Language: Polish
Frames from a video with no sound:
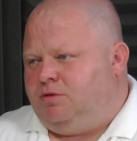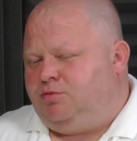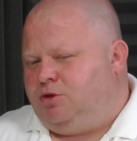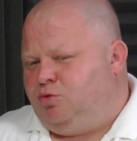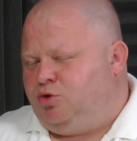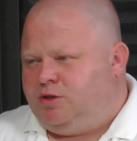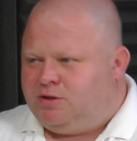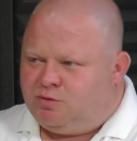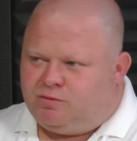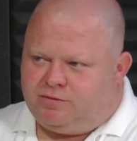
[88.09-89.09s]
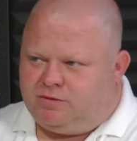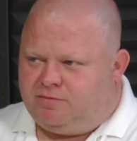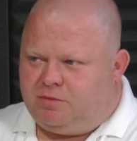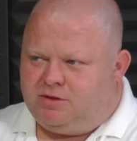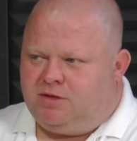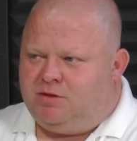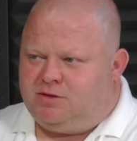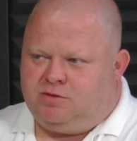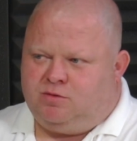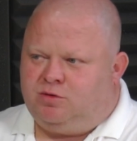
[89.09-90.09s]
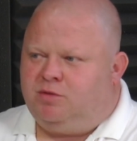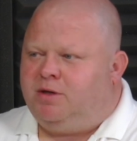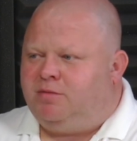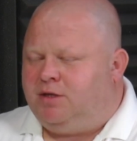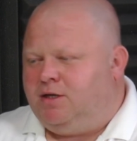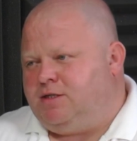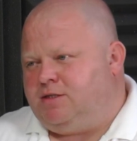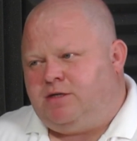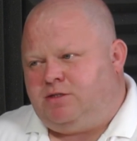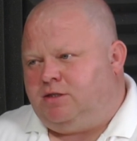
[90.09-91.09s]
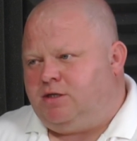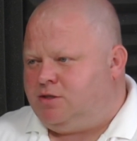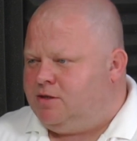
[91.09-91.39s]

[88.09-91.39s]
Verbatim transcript: No przecież dużo jest słów w polskim mhm. języku, które mają kilka znaczeń. Też.